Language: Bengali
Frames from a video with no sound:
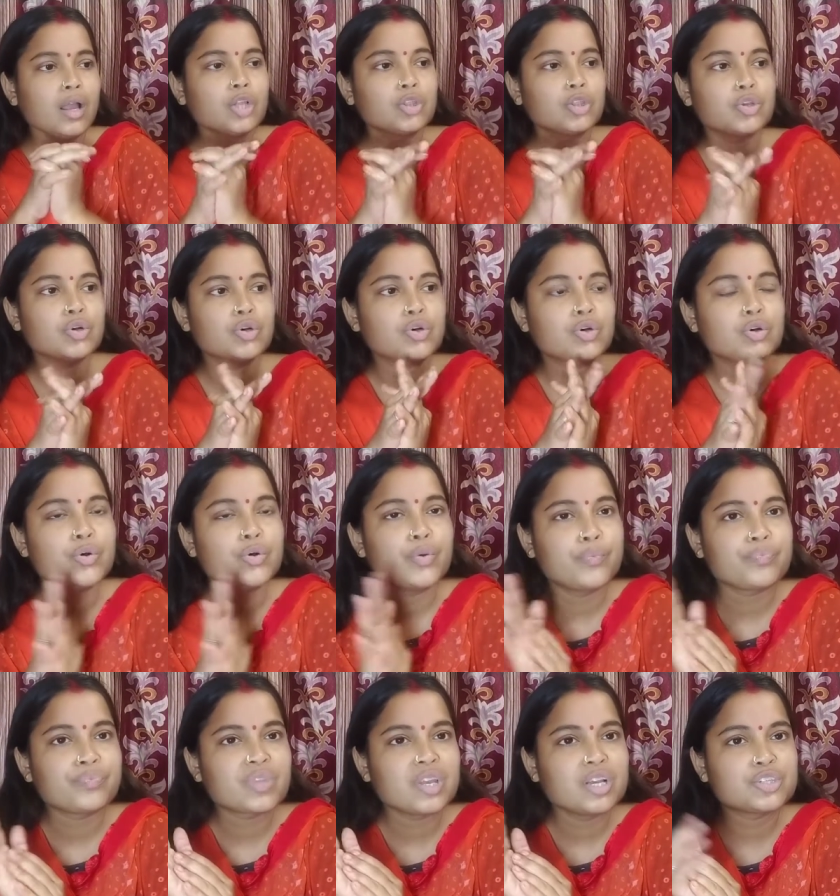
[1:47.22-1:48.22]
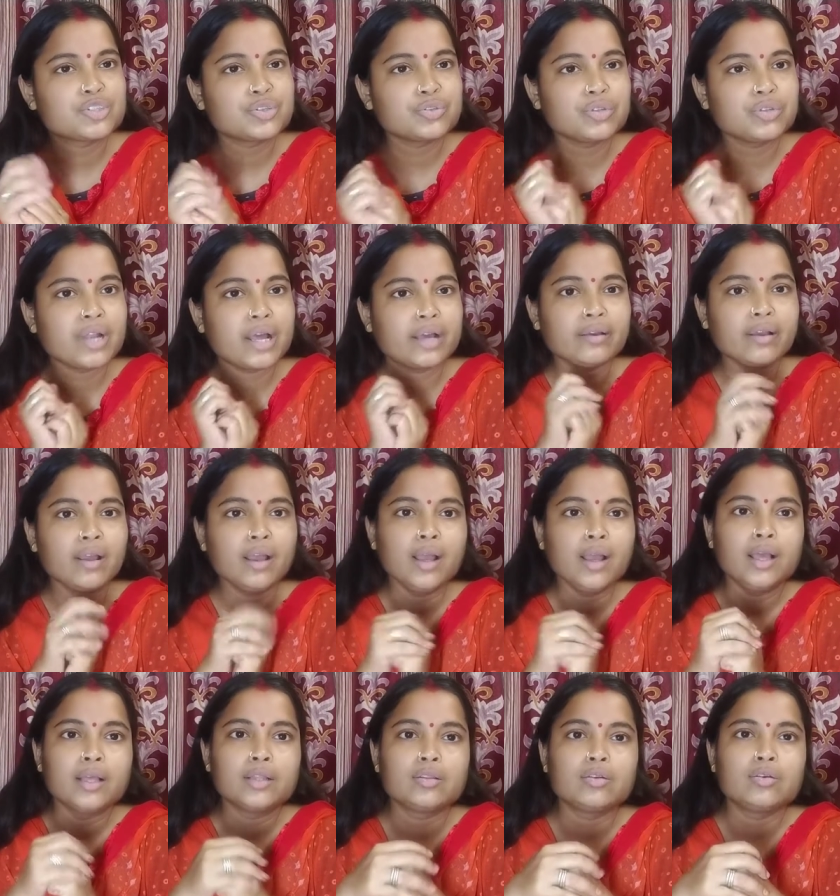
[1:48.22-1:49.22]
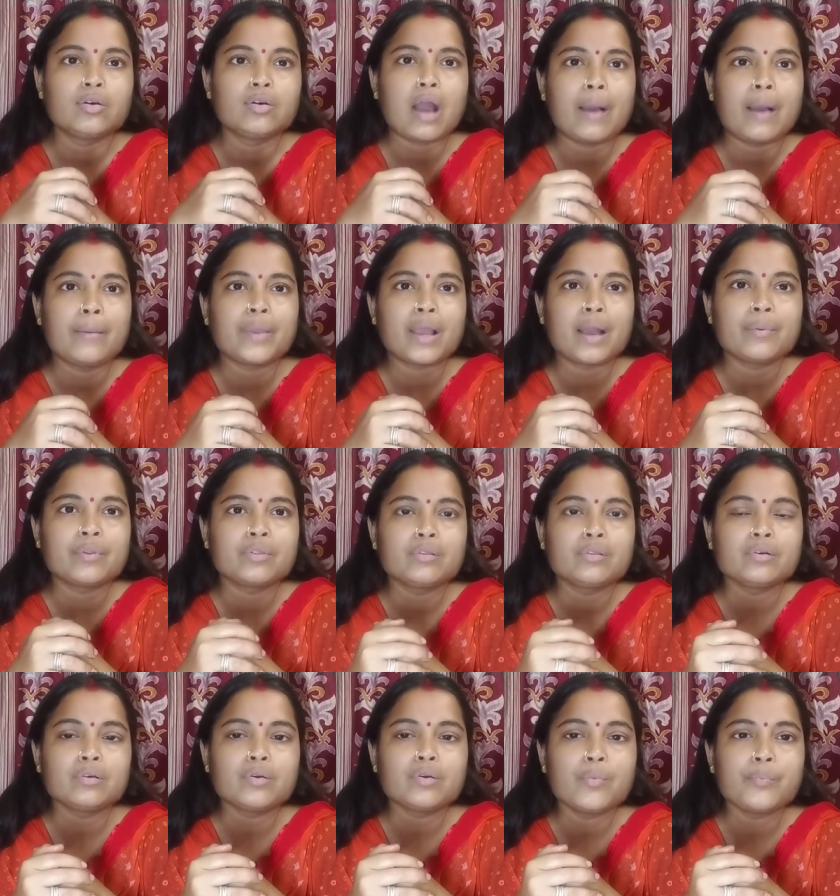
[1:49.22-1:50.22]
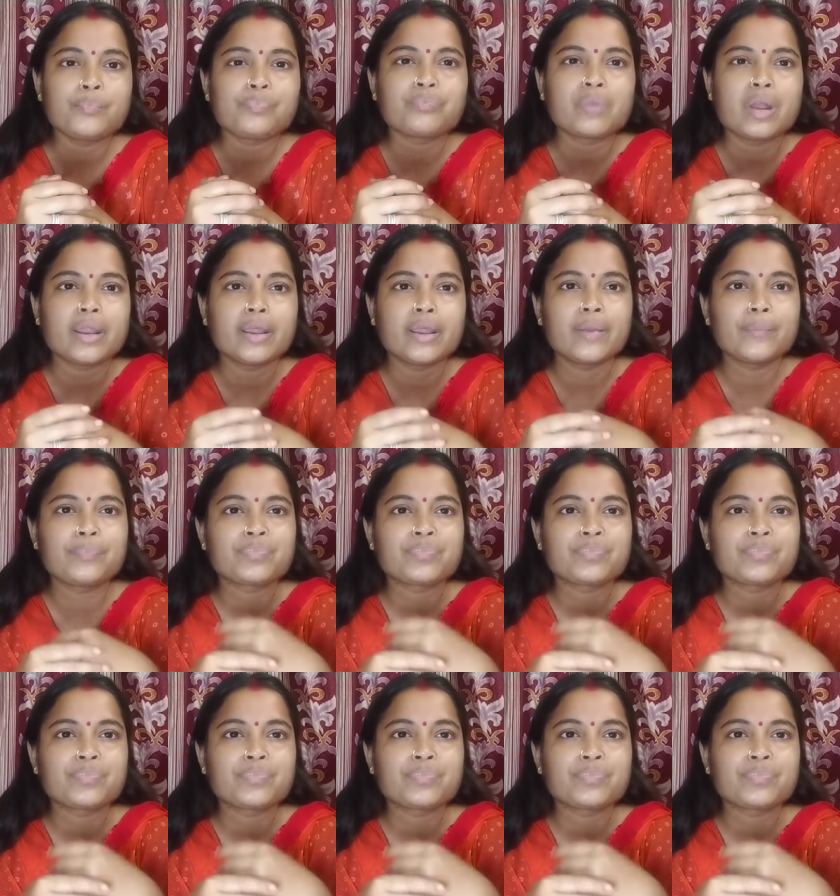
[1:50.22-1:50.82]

তো সুতরাং তো আমি আমার তো মানে